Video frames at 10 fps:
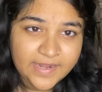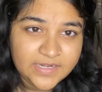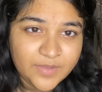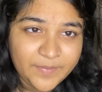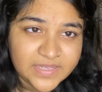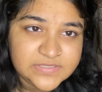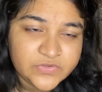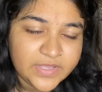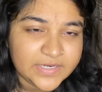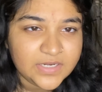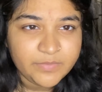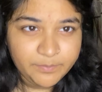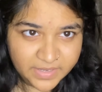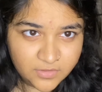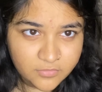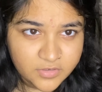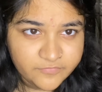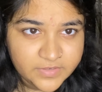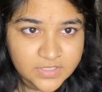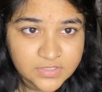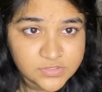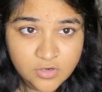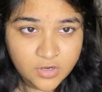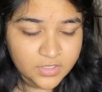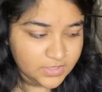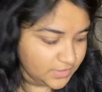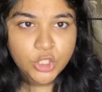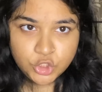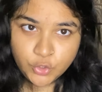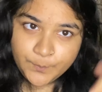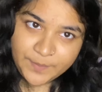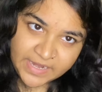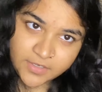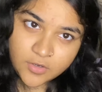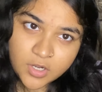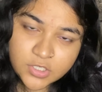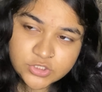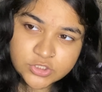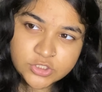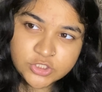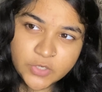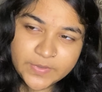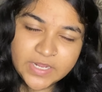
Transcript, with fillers: আইডিয়া পাইছি ওই একটা আমি পেন্ট করে ফেলি কিছু করার নাই তো পেন্ট করার জন্য সবার